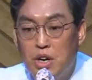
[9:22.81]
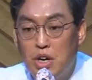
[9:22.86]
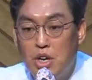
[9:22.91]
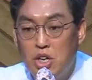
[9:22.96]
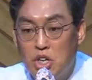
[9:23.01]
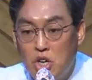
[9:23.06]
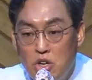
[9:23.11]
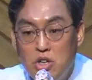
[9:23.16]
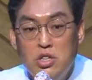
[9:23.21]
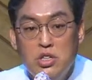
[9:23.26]

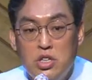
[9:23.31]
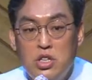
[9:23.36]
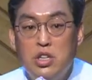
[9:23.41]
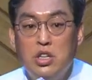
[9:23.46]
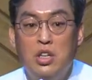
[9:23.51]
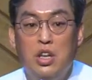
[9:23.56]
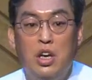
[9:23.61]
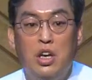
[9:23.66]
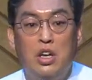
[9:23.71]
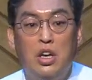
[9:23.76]
현
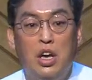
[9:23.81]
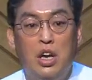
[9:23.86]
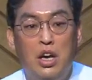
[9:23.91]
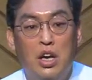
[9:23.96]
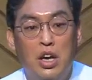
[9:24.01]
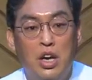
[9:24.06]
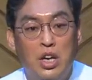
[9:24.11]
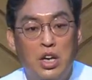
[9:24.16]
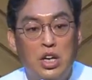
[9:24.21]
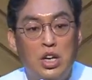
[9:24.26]
시대에
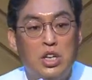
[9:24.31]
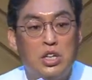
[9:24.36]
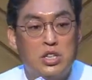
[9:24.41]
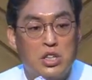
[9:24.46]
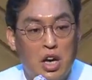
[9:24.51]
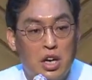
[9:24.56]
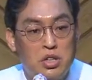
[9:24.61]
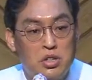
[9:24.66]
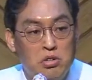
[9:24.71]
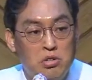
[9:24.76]
이
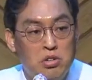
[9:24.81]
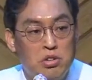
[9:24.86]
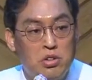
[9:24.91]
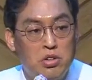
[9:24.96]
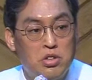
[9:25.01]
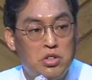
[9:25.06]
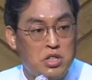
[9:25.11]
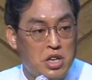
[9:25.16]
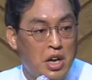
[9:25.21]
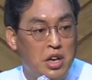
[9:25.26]

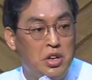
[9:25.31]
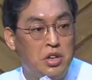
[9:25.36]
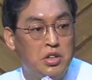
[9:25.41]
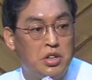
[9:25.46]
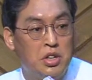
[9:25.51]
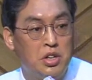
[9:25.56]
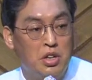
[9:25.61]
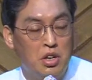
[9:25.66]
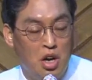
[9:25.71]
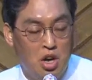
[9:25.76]
자손들은
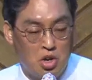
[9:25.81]
자녀들은